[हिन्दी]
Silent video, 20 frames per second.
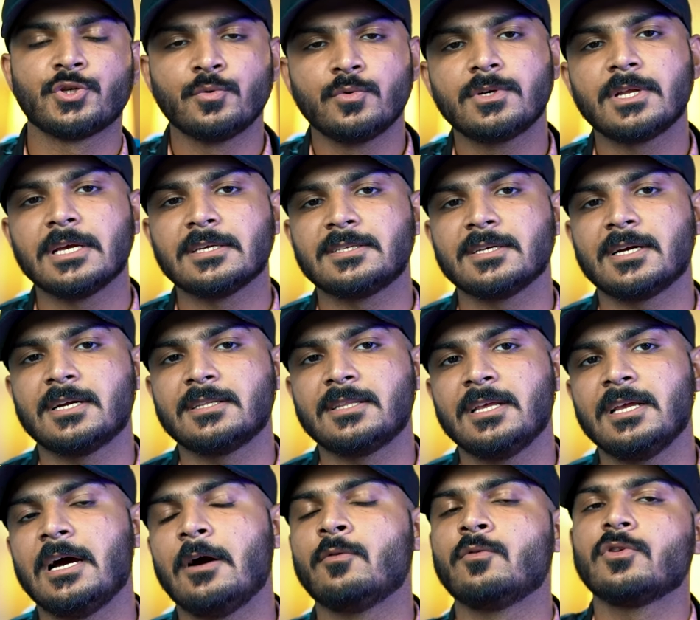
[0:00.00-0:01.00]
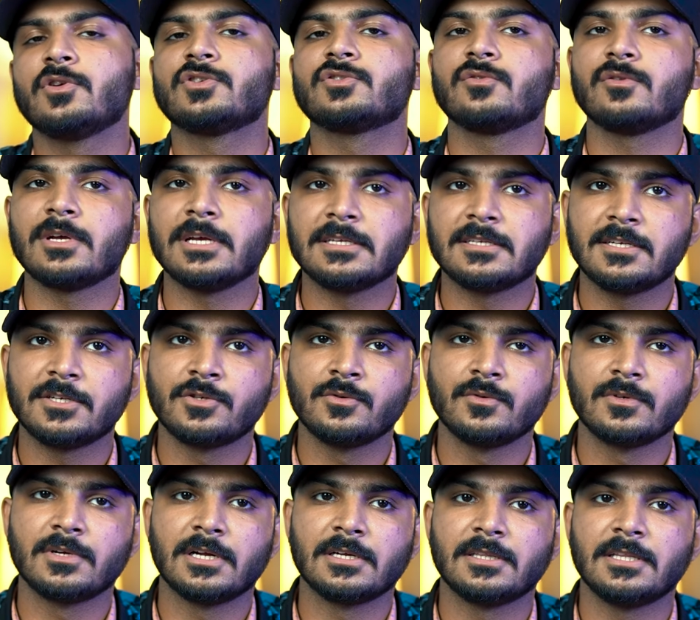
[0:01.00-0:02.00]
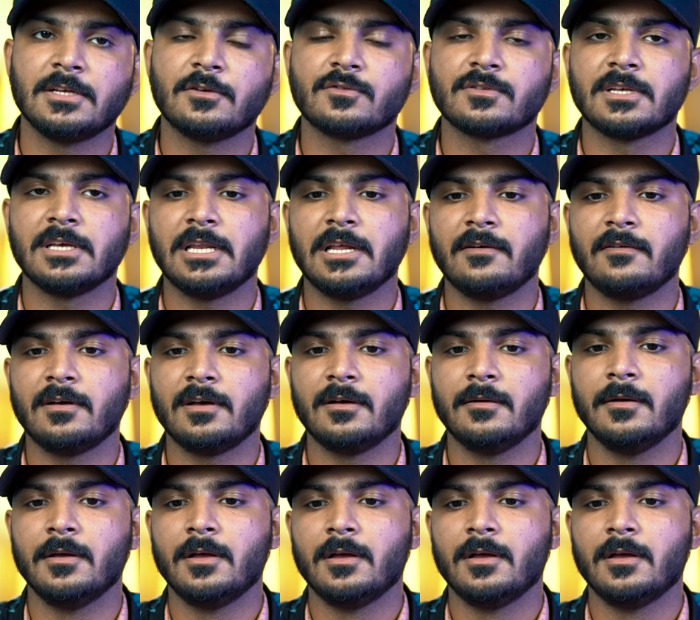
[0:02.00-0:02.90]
शूट कैसे करते हैं आउटडोर्स को कैसे शूट करते हैं उसके अलावा